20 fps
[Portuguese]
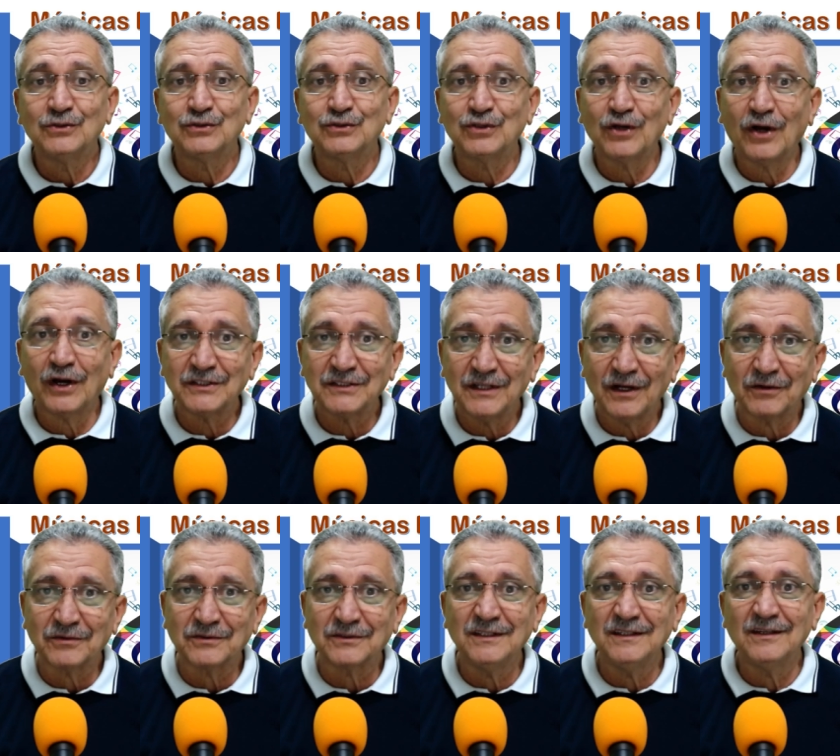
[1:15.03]
Jorge de
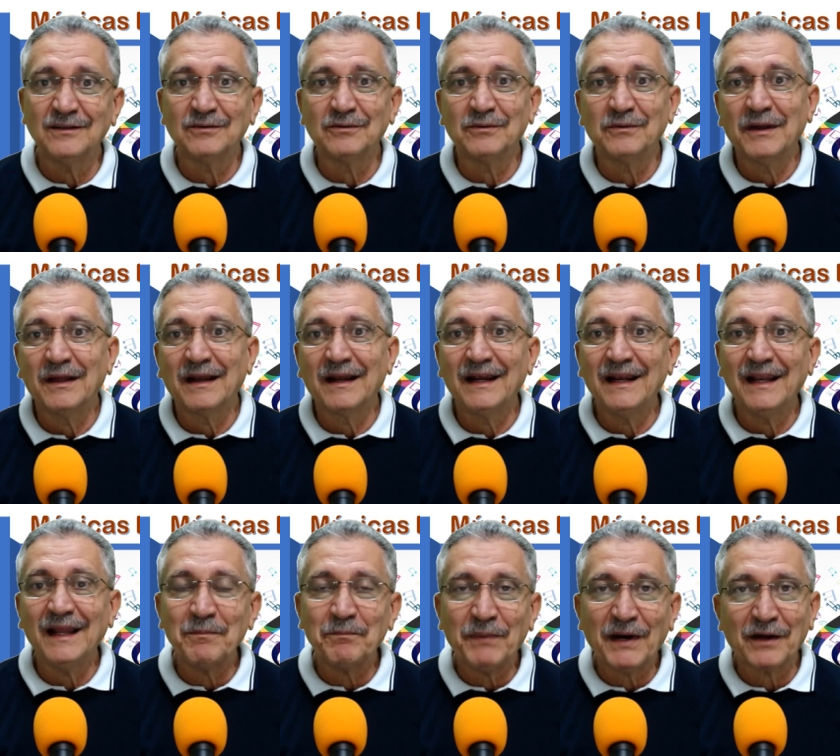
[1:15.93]
Altino,
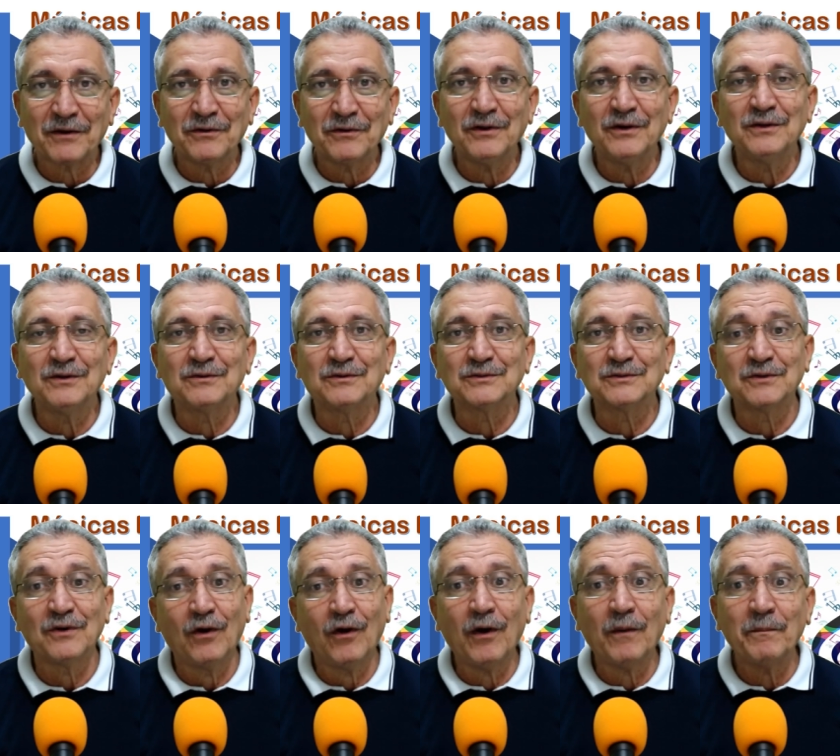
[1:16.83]

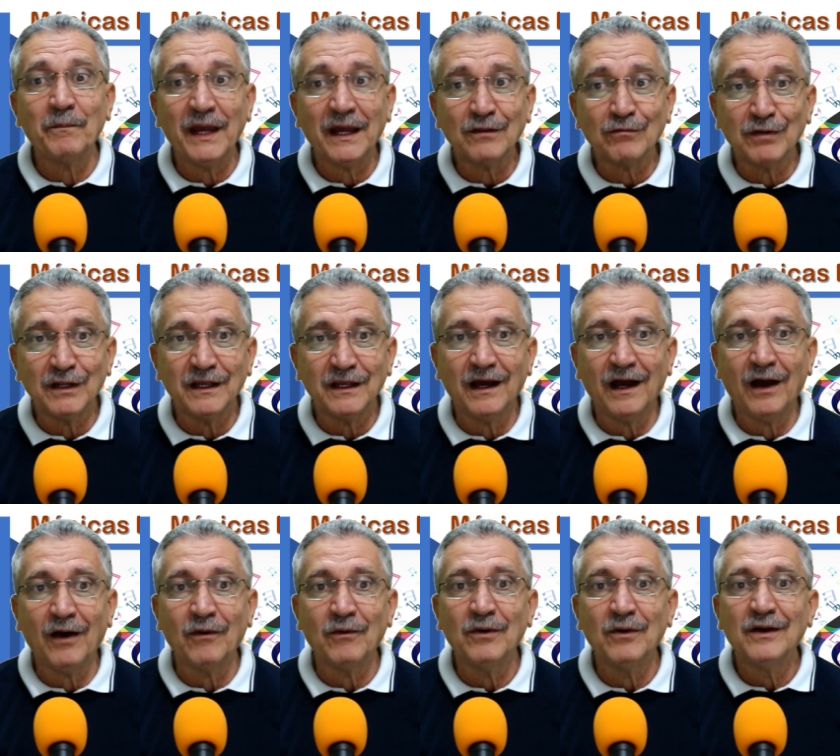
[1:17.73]
Lamparônicos, Roberto
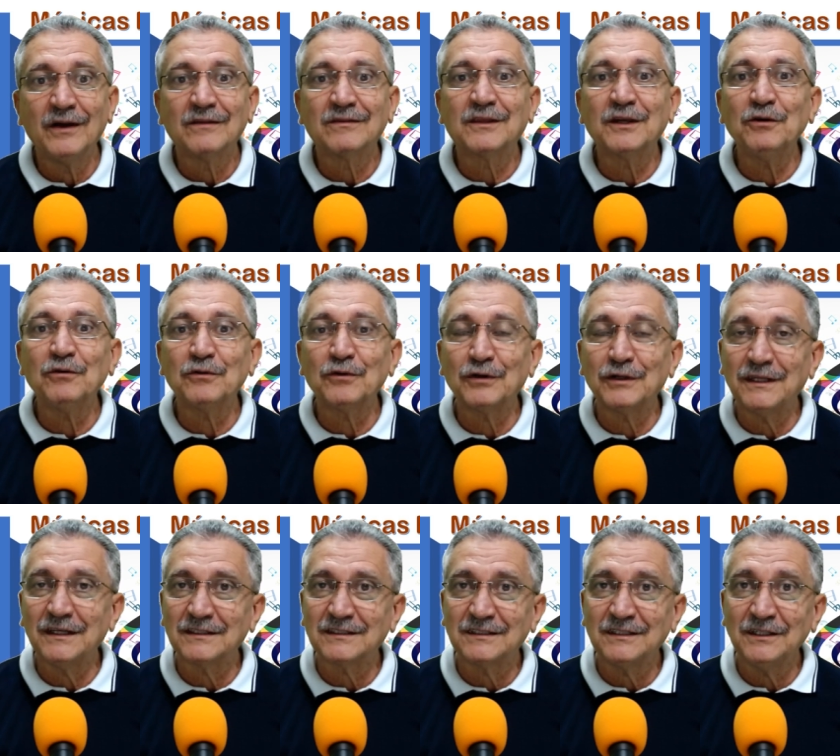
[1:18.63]
Leal, Trio
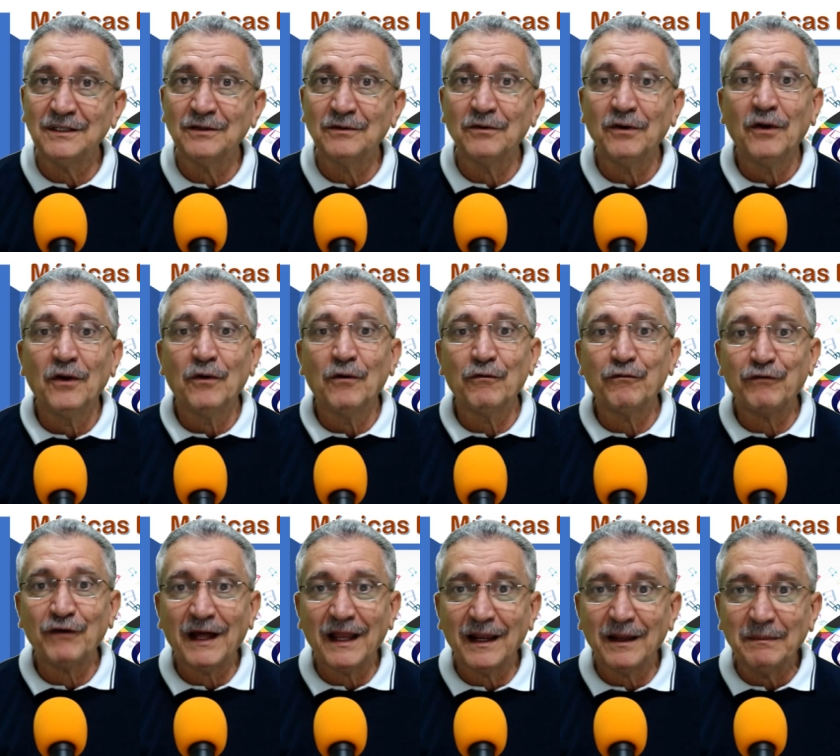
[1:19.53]
Nordestino, o
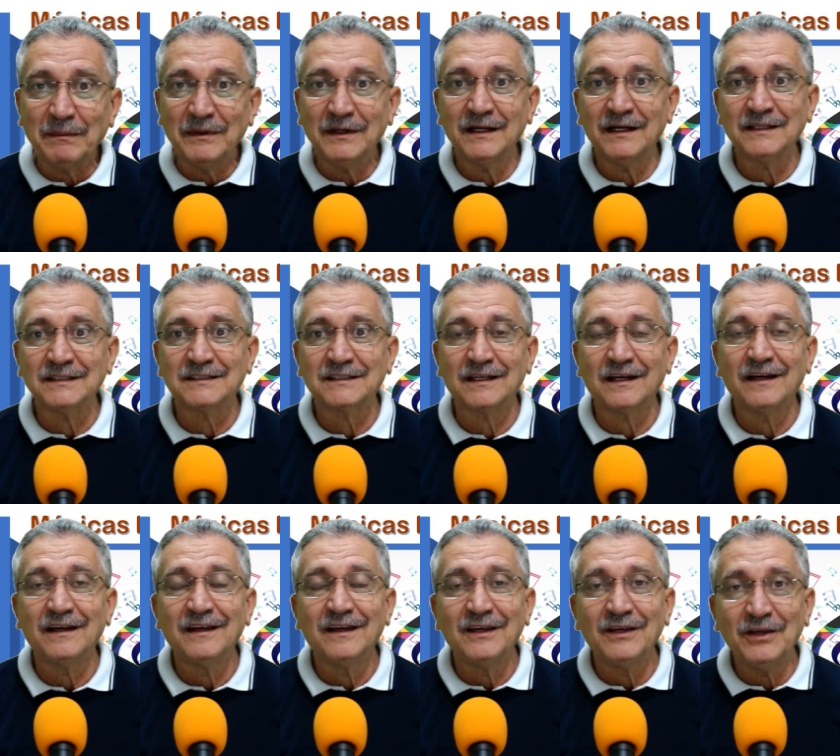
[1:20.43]
Fala
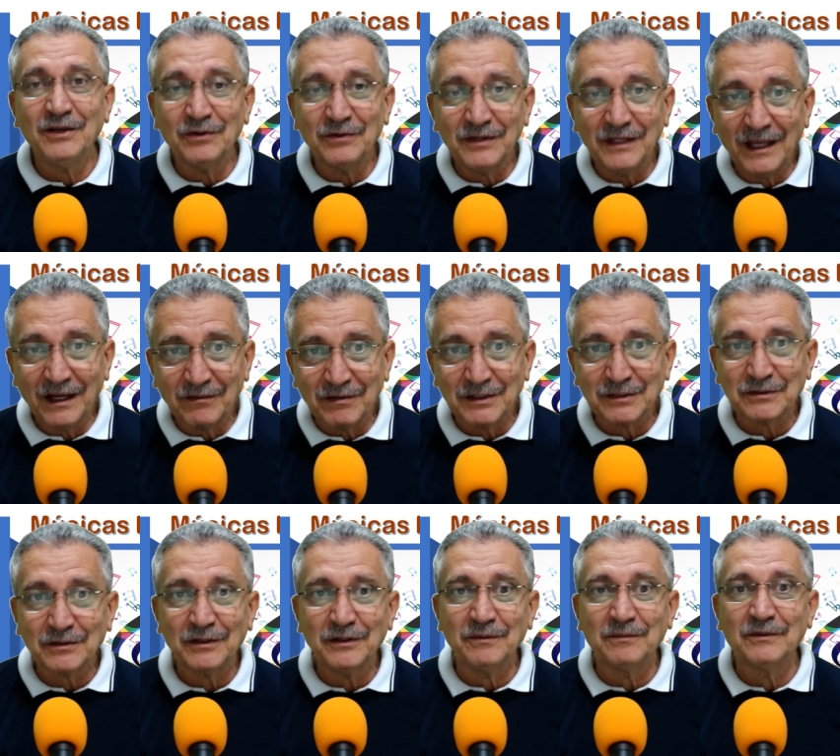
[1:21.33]
Mansa, Rio Negro e
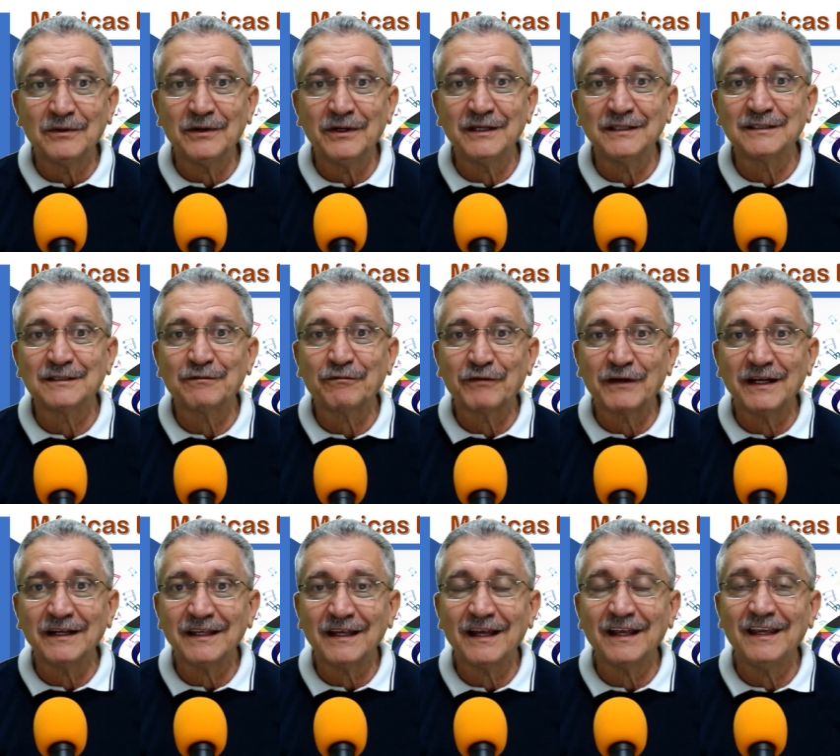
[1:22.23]
Solimões,
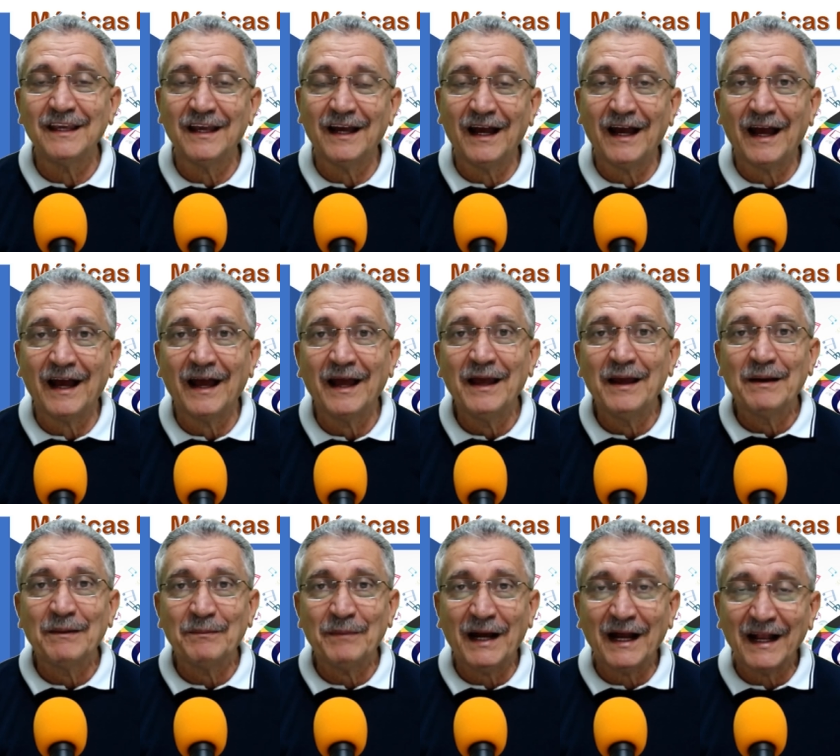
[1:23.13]
Frank Aguiar,
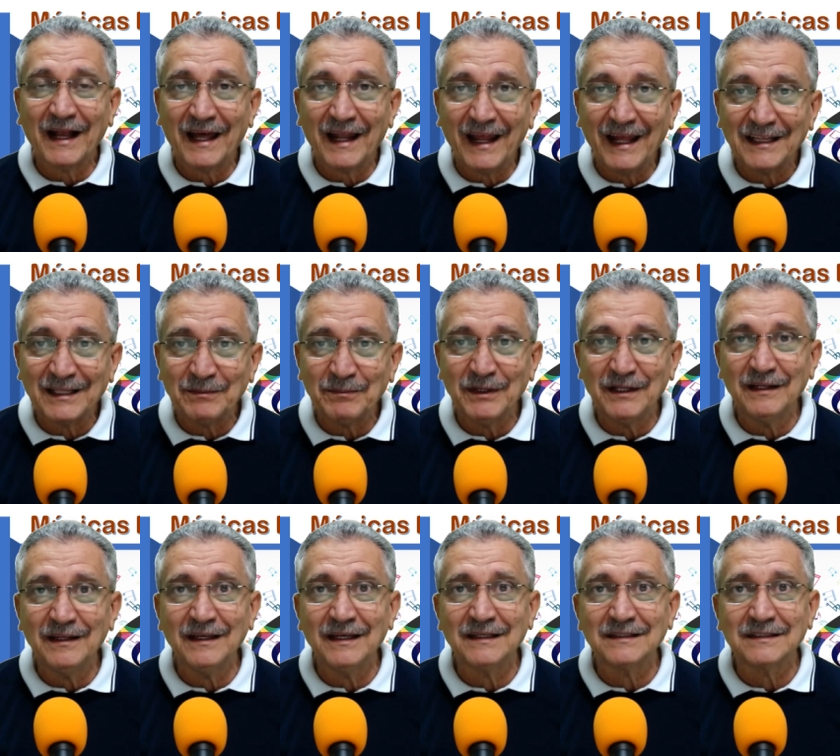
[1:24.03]
Margarete
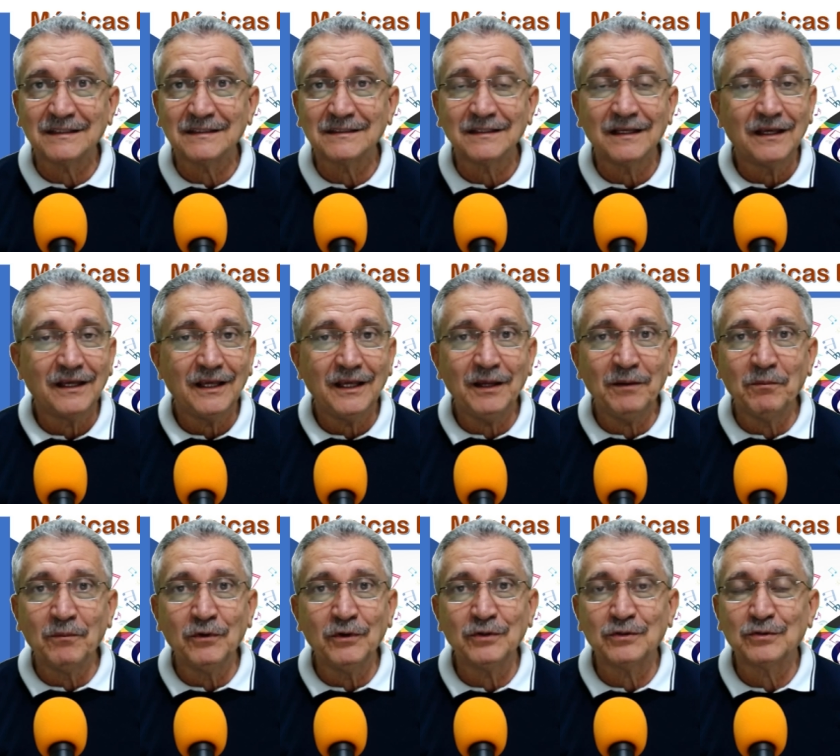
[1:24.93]
Menezes e
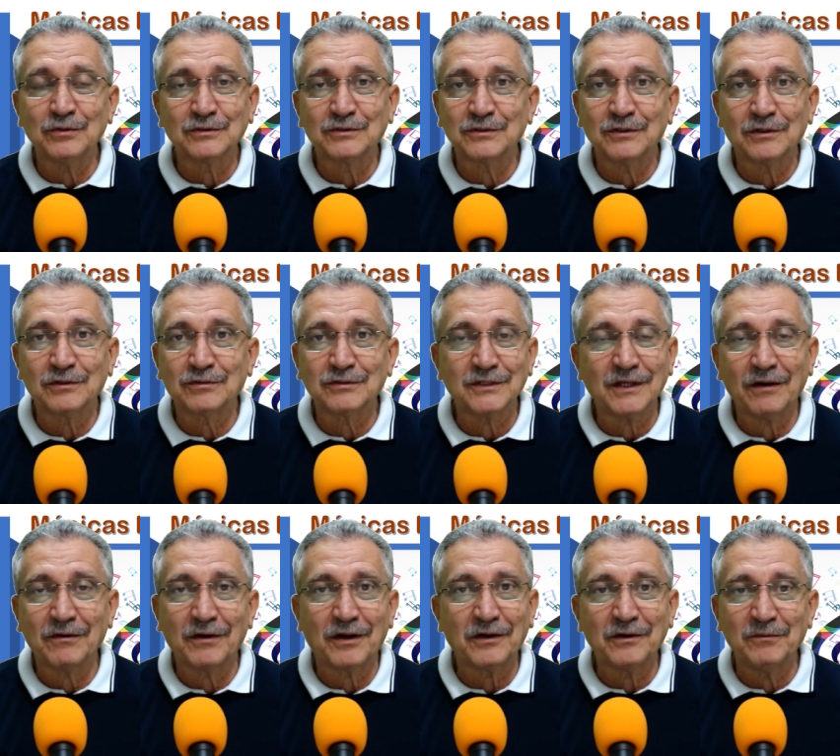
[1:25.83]
muitos outros que
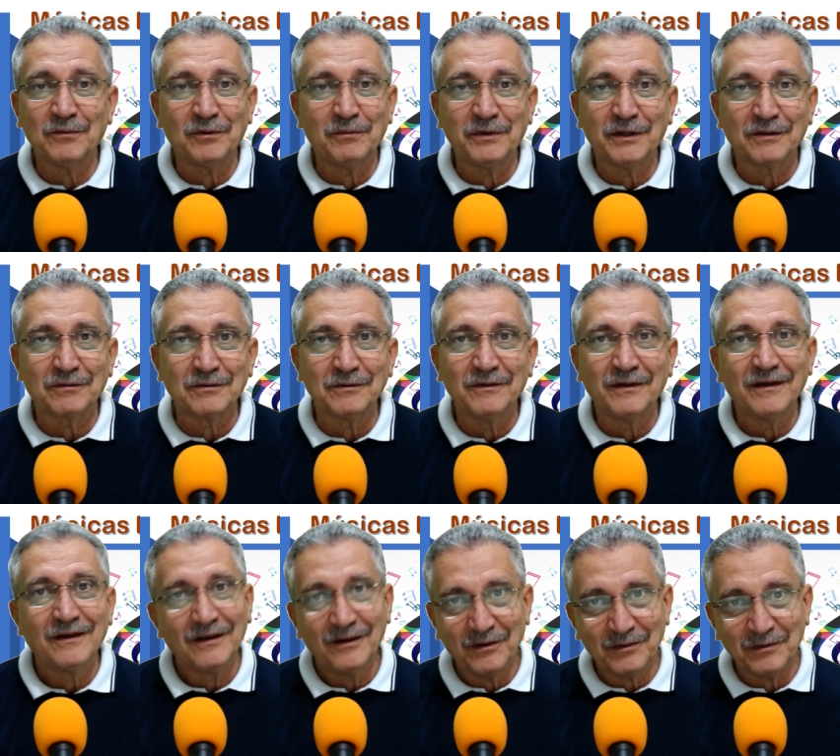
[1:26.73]
agora no momento
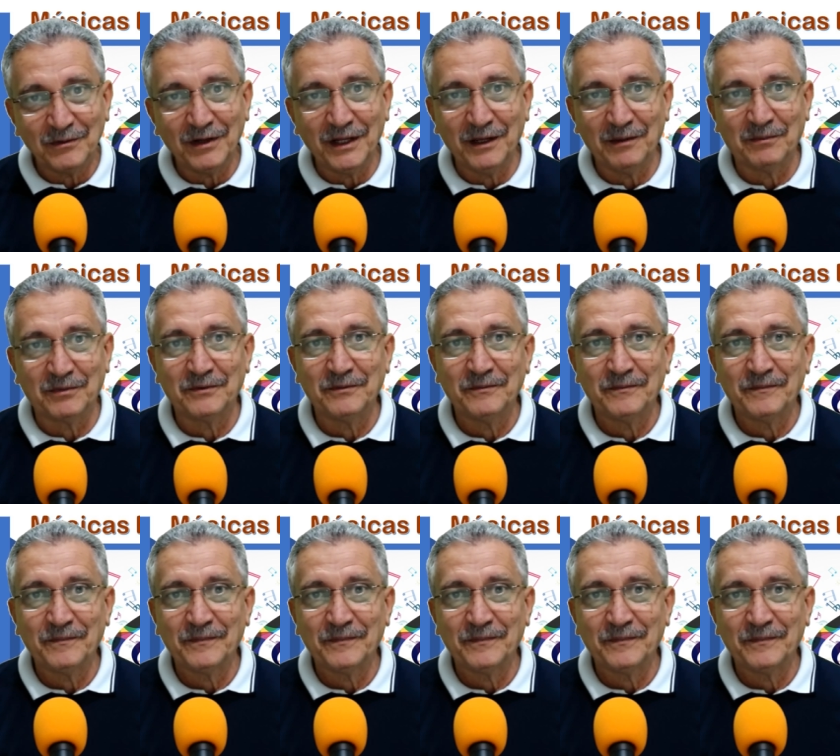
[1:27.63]
eu não lembro.